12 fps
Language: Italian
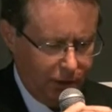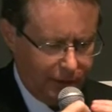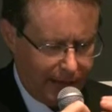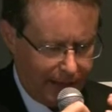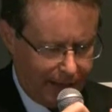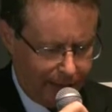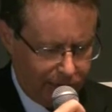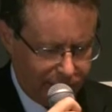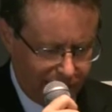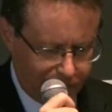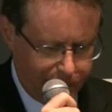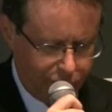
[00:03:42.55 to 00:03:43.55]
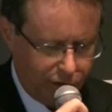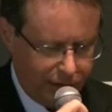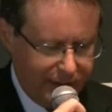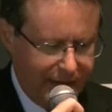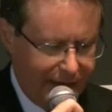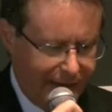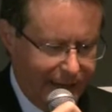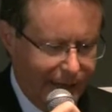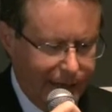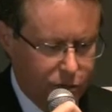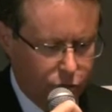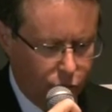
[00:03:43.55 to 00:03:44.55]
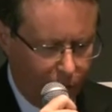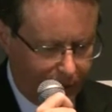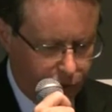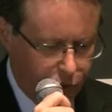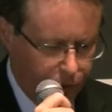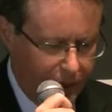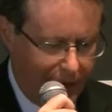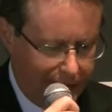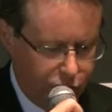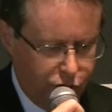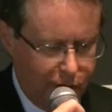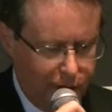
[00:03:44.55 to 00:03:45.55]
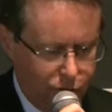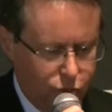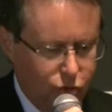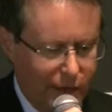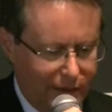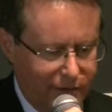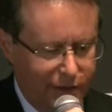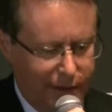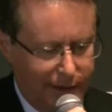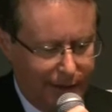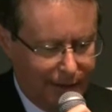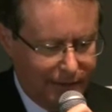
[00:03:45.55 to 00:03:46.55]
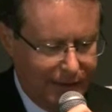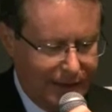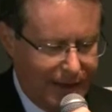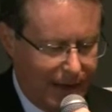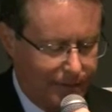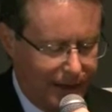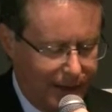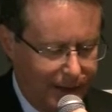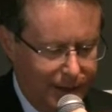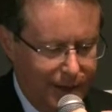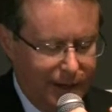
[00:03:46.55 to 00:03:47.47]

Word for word: da questa specie di Dea deacalì con quattro braccia, una tiene la telecamera,